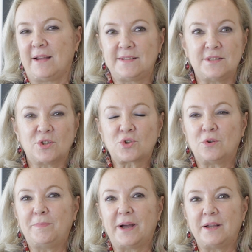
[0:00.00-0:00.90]
Se nós
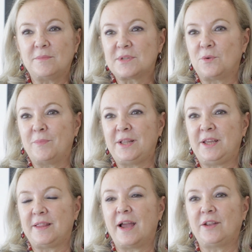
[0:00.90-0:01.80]
comparamos a
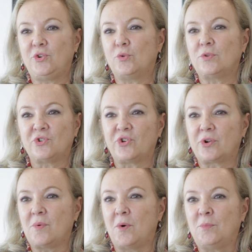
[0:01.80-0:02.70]
humanidade hoje
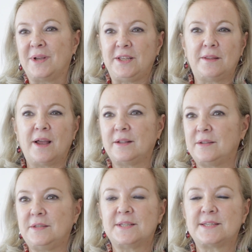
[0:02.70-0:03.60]
com a
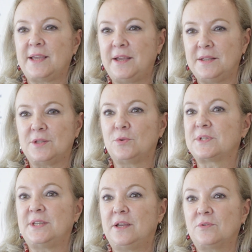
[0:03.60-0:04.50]
humanidade de 100, de
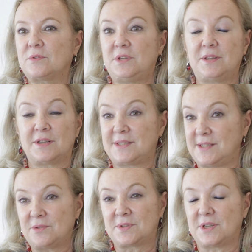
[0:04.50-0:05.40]
200, de
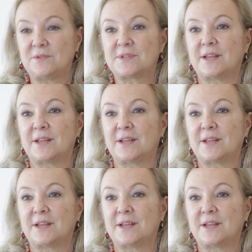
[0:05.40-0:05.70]
300 anos